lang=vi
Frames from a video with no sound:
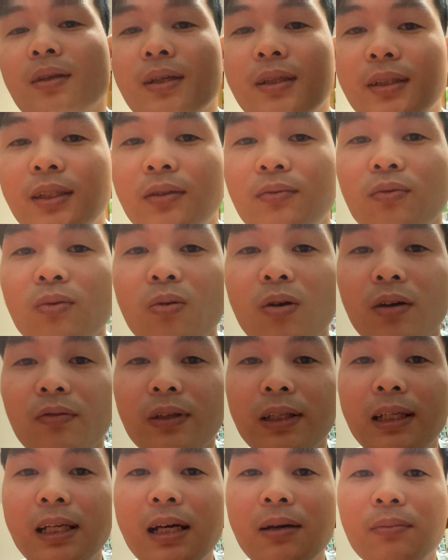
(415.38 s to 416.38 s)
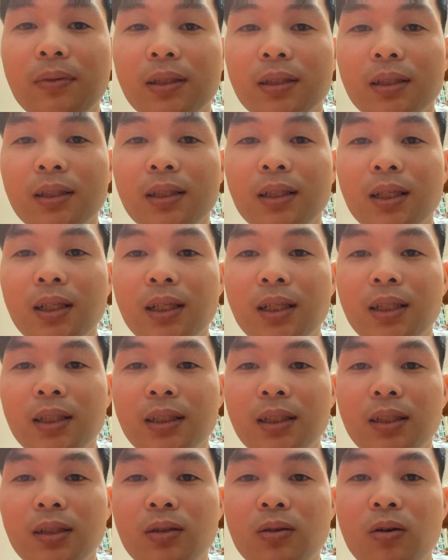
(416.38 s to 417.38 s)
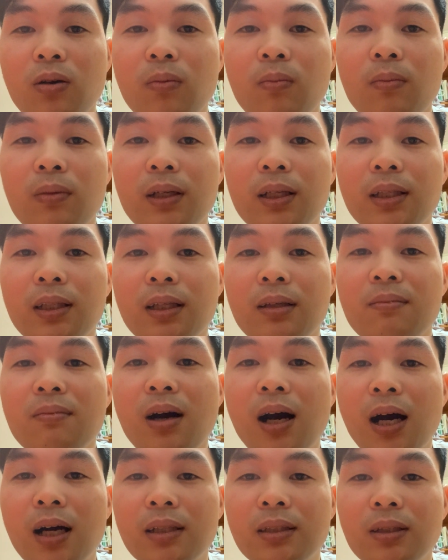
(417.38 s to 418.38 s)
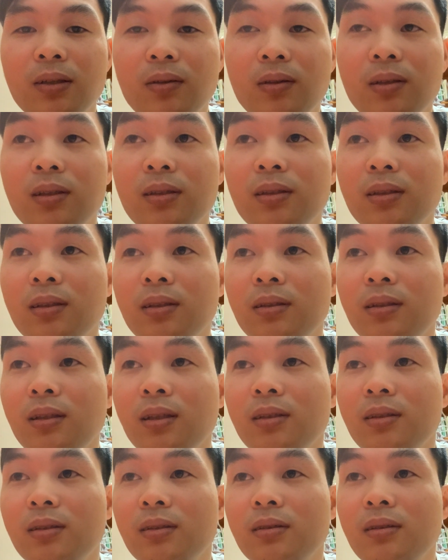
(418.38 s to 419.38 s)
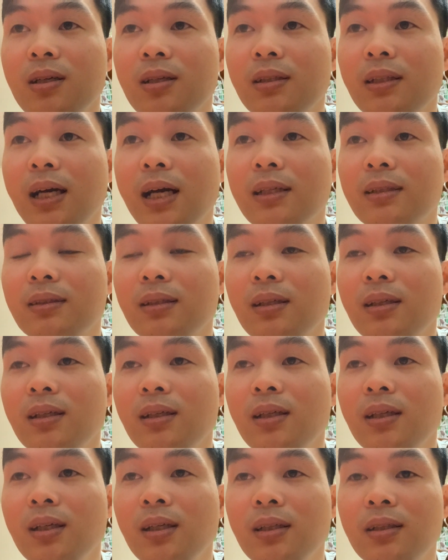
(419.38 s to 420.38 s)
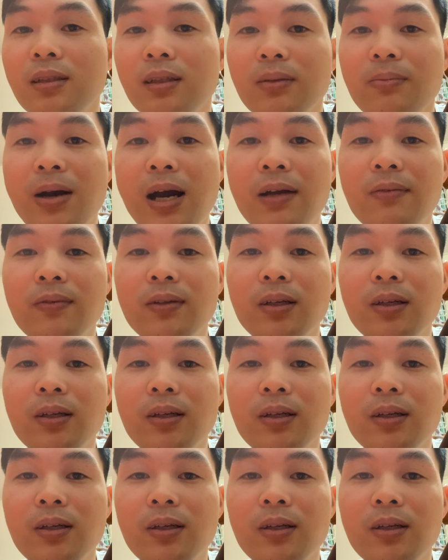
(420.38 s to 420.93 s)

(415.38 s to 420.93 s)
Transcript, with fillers: cái dịch vụ ở Việt Nam mình ấy thì nó có một cái tính mở nhiều hơn tức là sự tương tác giữa người bán